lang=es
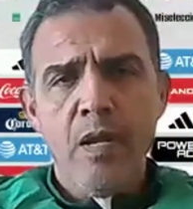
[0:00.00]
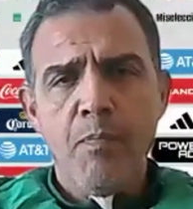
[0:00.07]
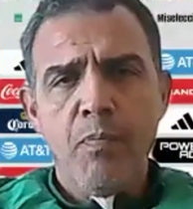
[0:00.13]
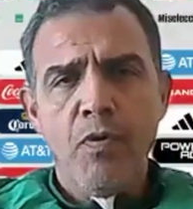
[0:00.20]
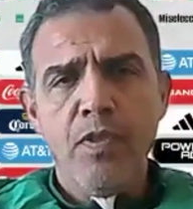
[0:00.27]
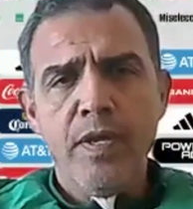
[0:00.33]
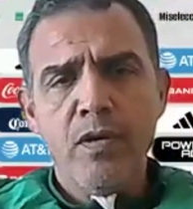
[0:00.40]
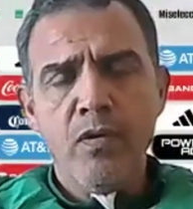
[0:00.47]
el
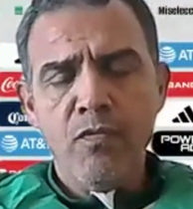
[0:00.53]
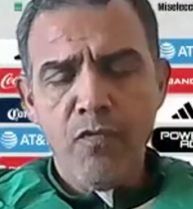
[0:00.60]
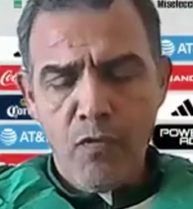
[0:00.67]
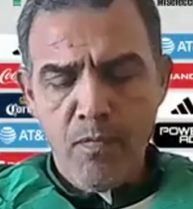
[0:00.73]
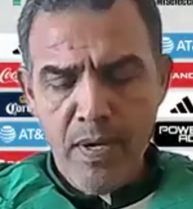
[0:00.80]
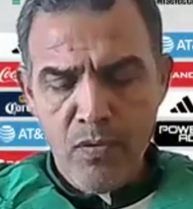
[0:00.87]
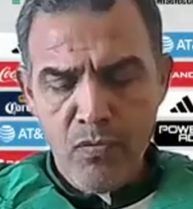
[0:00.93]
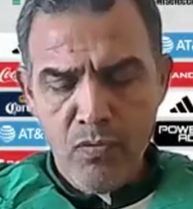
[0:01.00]
poder
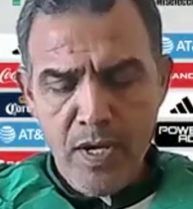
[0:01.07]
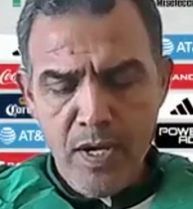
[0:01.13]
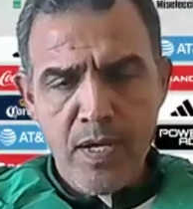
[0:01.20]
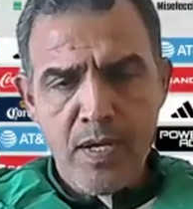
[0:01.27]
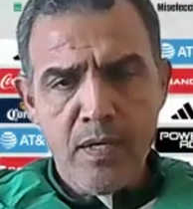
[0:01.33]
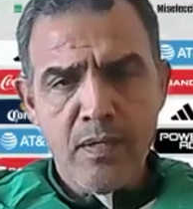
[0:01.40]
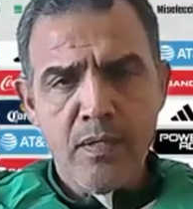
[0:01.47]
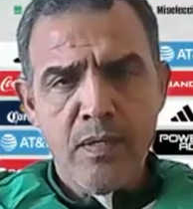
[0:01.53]
conformar
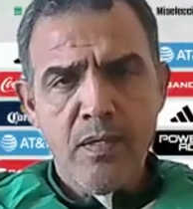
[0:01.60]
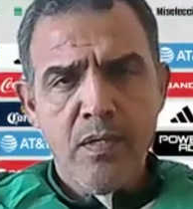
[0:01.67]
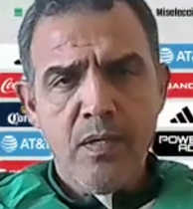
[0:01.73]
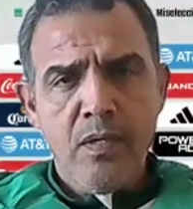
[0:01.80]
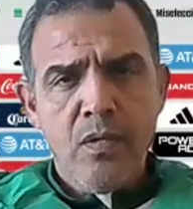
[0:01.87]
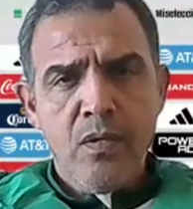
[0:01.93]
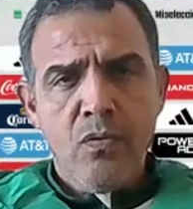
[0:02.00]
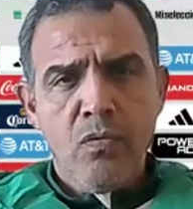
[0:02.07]
una,
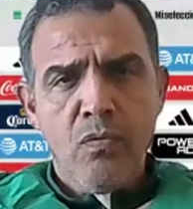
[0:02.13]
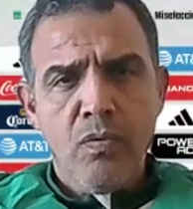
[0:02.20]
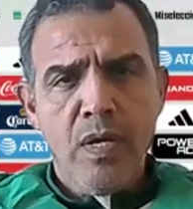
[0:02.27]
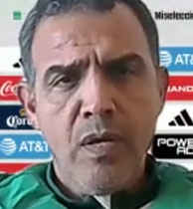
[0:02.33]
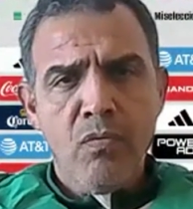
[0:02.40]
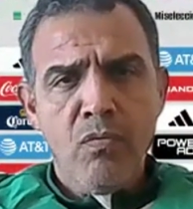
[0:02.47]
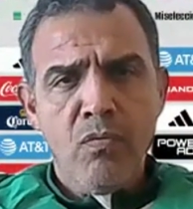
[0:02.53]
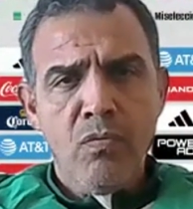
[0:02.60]

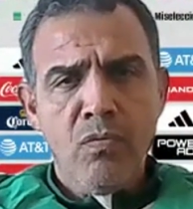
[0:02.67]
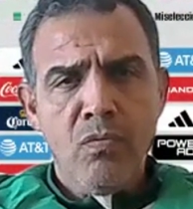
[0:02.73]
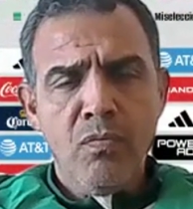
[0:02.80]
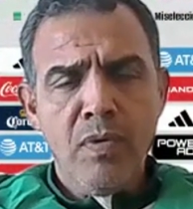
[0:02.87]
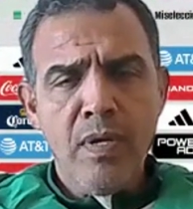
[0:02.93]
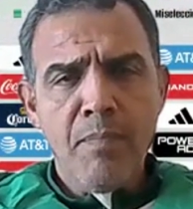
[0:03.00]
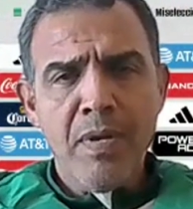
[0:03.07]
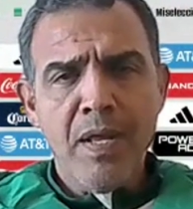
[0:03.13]
una,
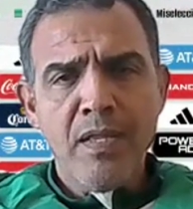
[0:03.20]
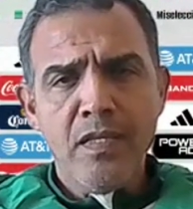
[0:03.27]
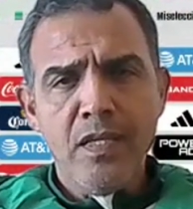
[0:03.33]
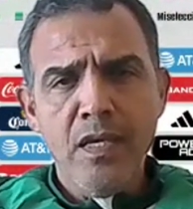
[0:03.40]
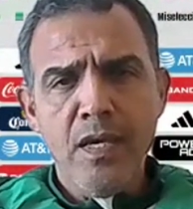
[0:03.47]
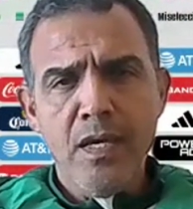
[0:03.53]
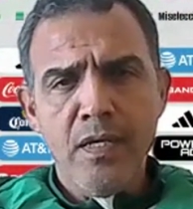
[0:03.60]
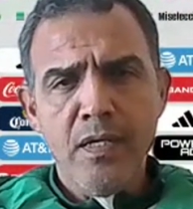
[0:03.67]

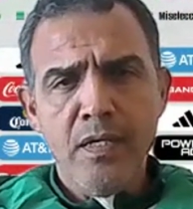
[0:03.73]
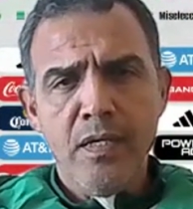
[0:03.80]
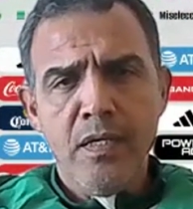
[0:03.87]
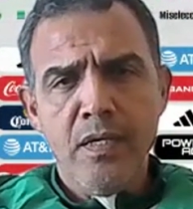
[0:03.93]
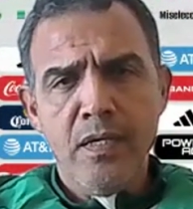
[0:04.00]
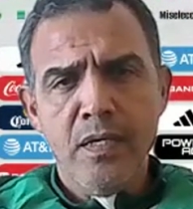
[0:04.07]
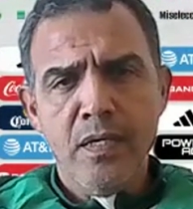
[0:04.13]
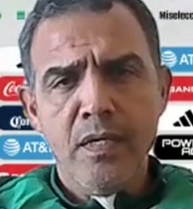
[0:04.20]
plantilla
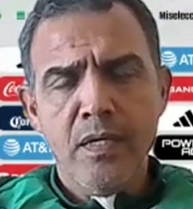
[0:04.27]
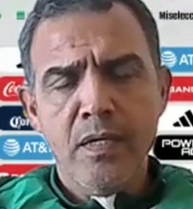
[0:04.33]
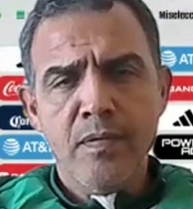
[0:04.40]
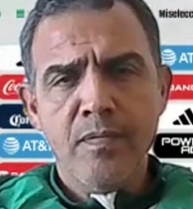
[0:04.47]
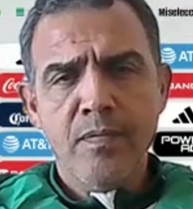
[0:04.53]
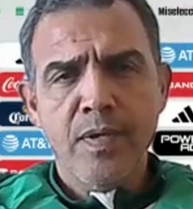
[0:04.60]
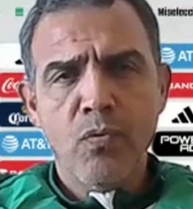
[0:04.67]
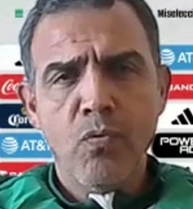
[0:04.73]
eh,
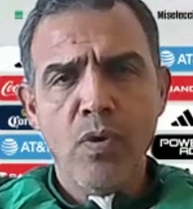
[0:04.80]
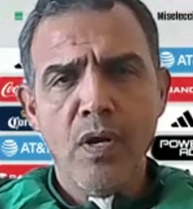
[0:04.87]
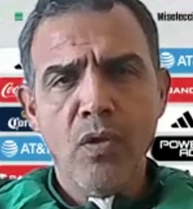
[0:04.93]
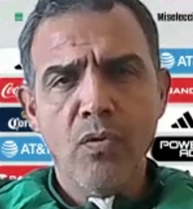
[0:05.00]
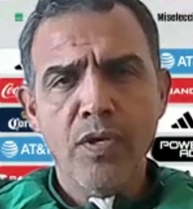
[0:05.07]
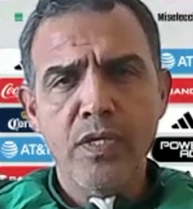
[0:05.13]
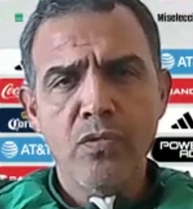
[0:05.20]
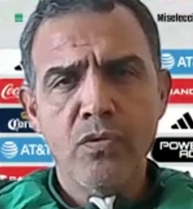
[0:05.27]
de
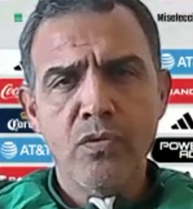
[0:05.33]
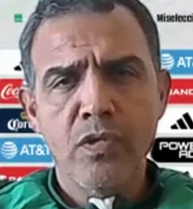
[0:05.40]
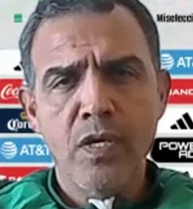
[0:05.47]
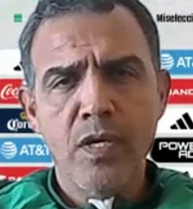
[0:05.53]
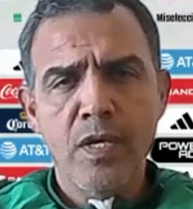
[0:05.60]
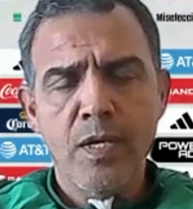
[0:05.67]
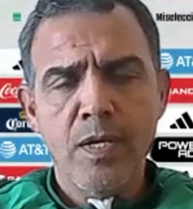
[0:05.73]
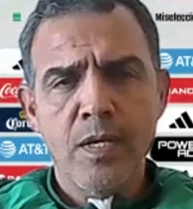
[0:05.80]
jugadores
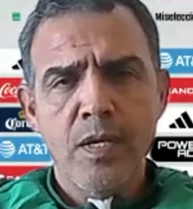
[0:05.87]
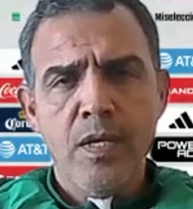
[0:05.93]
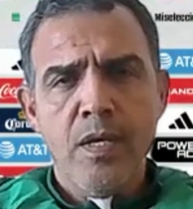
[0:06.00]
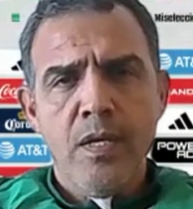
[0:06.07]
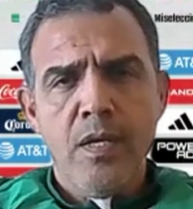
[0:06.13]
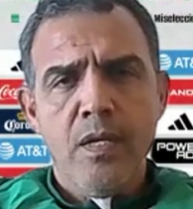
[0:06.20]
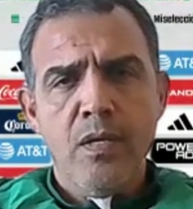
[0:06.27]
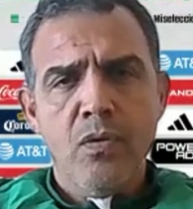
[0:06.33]
donde
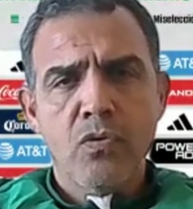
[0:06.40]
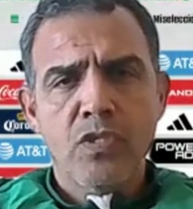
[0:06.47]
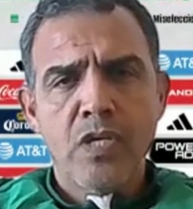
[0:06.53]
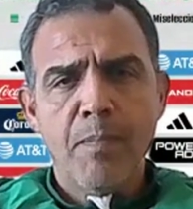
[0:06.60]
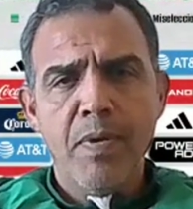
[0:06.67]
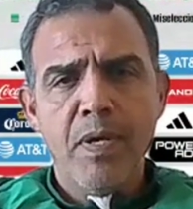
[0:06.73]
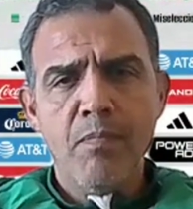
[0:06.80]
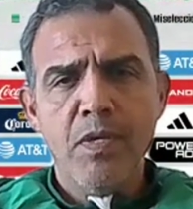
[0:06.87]
nos
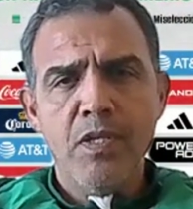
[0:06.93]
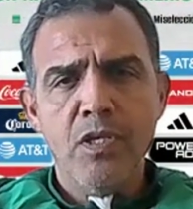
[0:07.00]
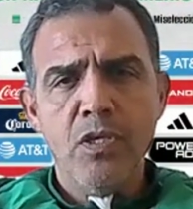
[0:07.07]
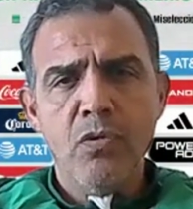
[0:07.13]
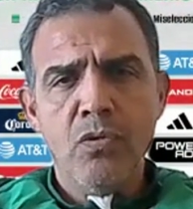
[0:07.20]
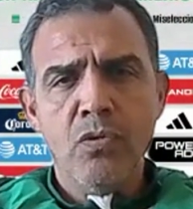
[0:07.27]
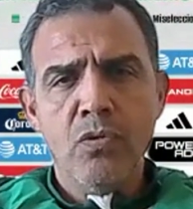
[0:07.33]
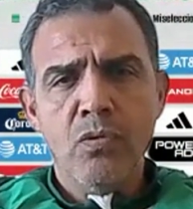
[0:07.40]
ha
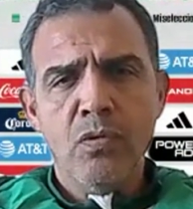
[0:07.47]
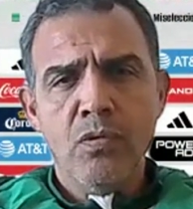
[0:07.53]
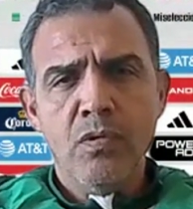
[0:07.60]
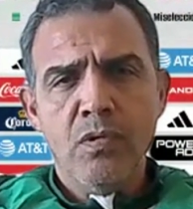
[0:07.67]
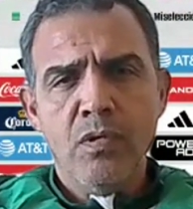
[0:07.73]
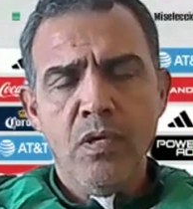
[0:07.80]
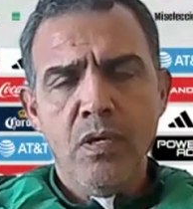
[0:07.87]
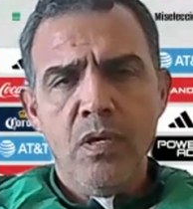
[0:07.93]
permitido
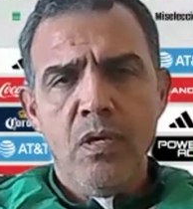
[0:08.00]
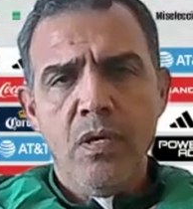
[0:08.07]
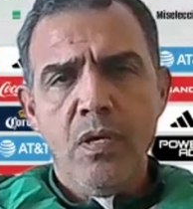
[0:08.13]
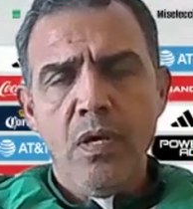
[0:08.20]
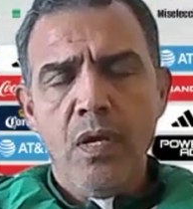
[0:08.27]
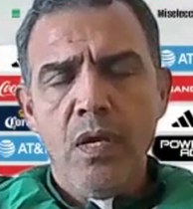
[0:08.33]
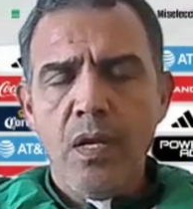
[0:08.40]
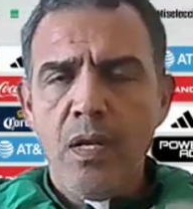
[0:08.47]

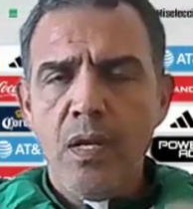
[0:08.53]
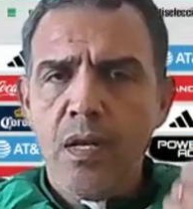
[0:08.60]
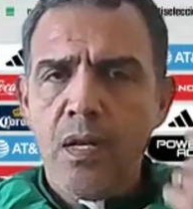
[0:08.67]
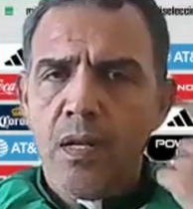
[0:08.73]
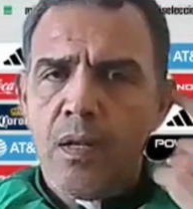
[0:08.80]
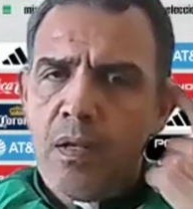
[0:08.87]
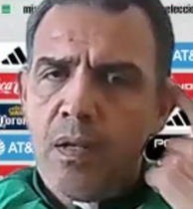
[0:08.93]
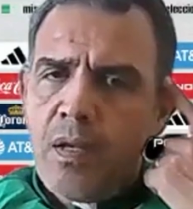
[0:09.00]

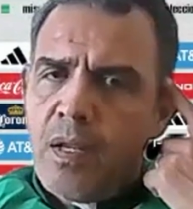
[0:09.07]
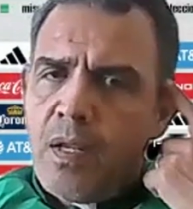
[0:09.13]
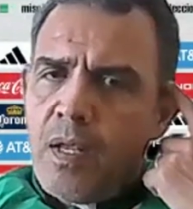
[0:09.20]
el,